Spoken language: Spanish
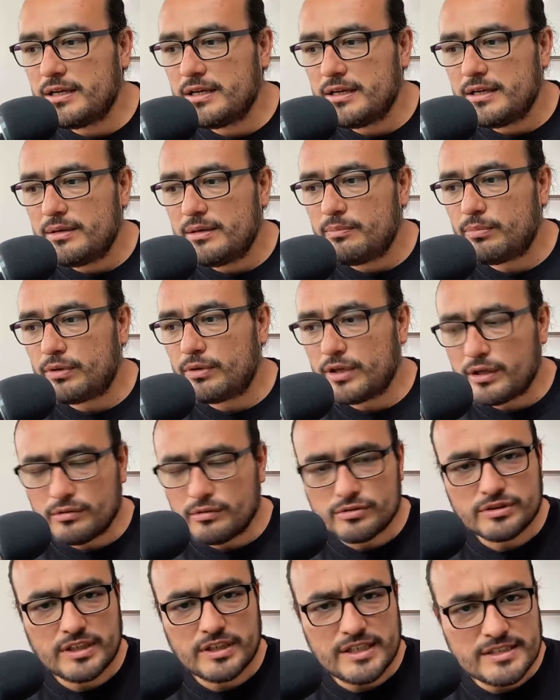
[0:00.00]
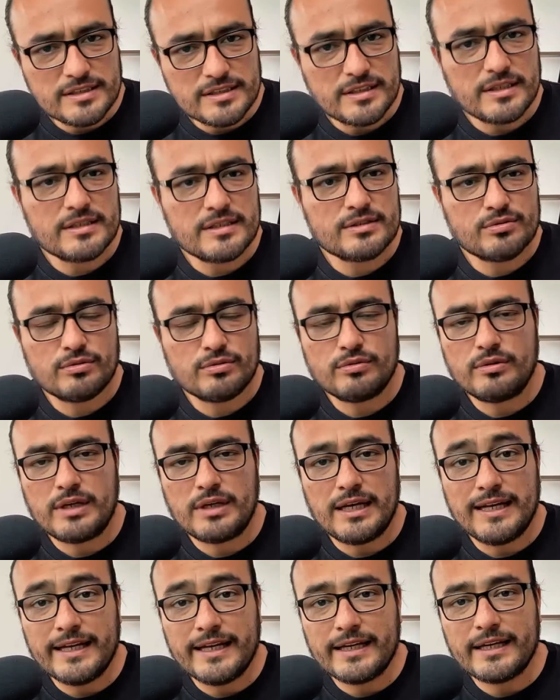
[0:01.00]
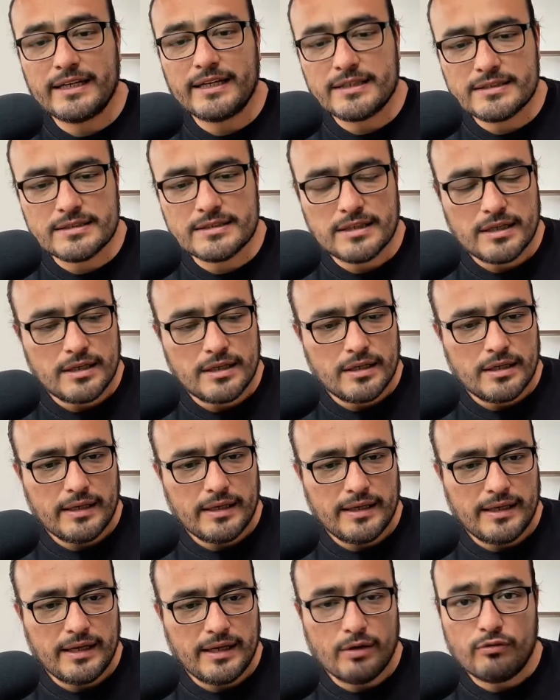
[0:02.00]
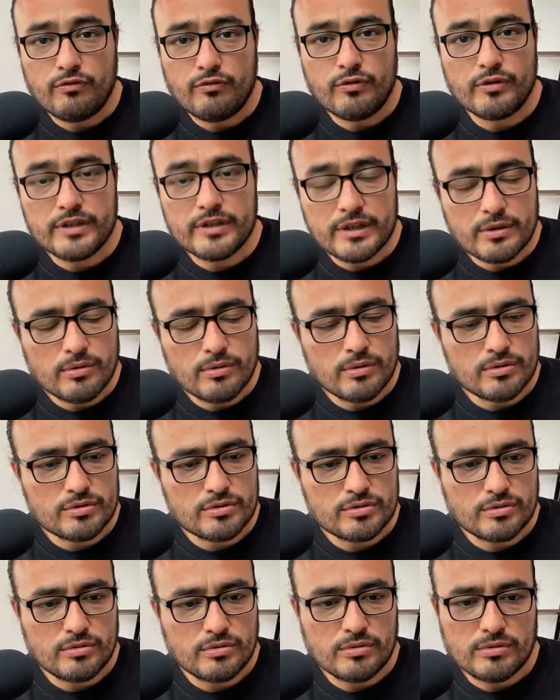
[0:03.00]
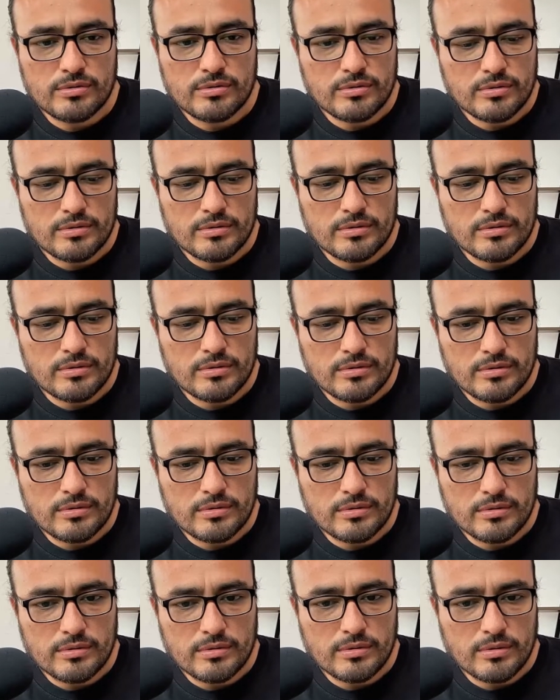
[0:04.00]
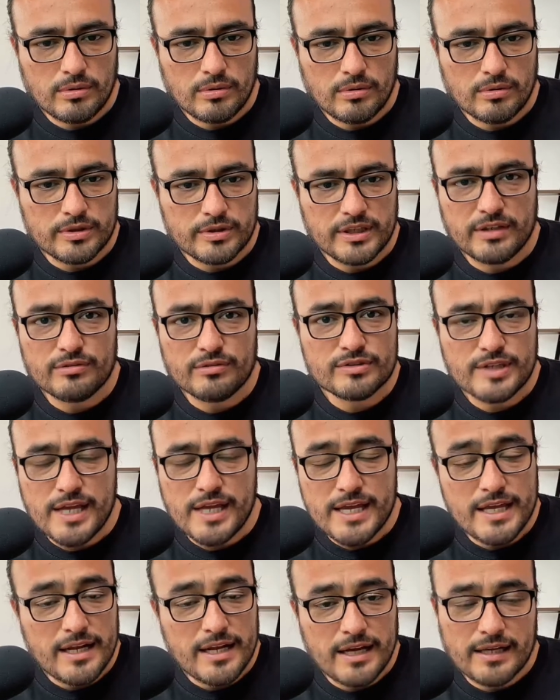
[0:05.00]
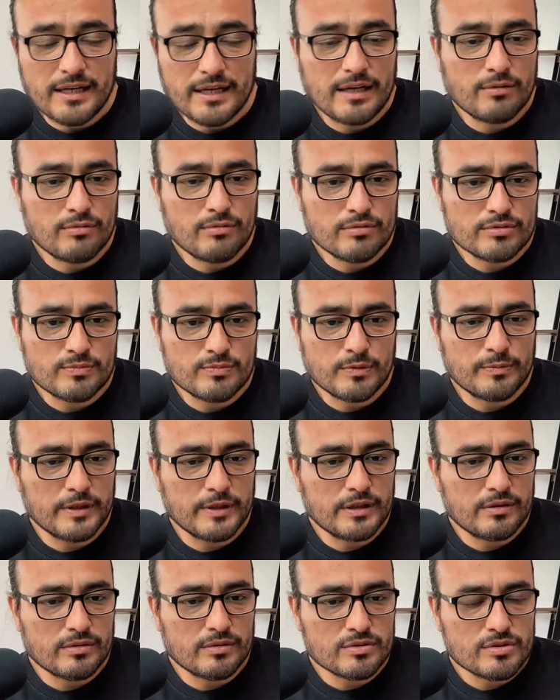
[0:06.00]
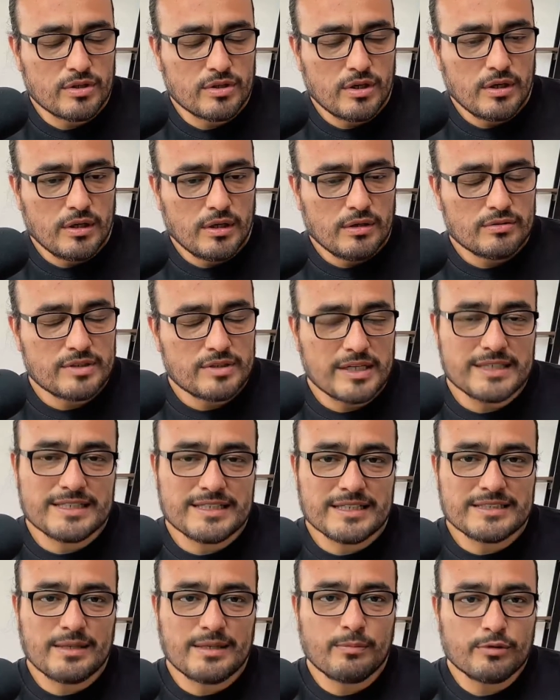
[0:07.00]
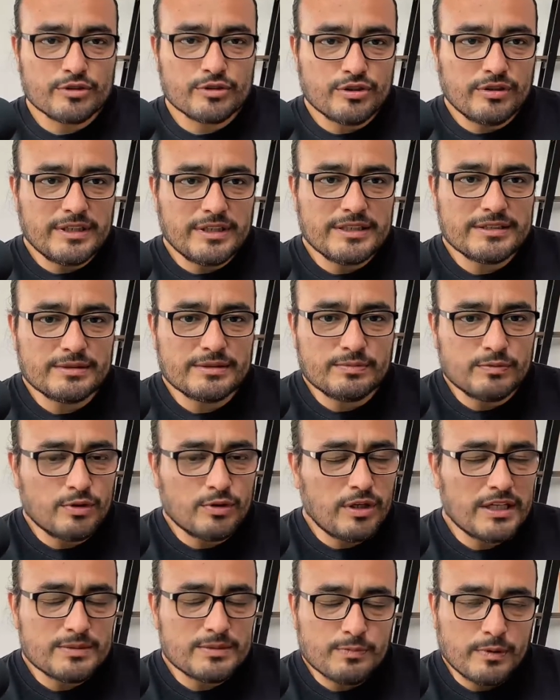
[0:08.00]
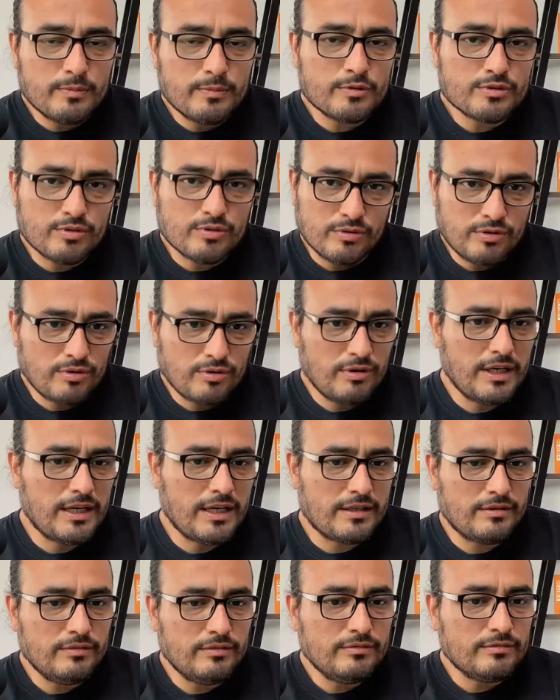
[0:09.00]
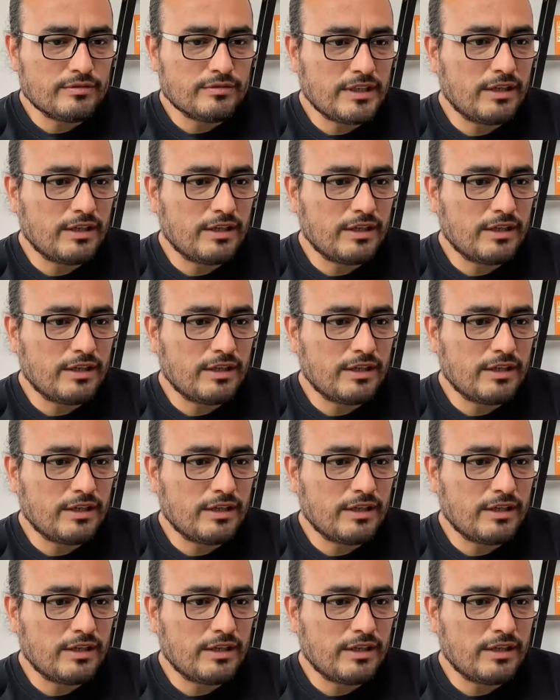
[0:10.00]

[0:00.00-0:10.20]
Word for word: ponernos tristes o alegres, eh, eufóricos o o llenos de ira en algunos momentos. O sea, esas emociones no las podemos controlar, ¿no? O sea, no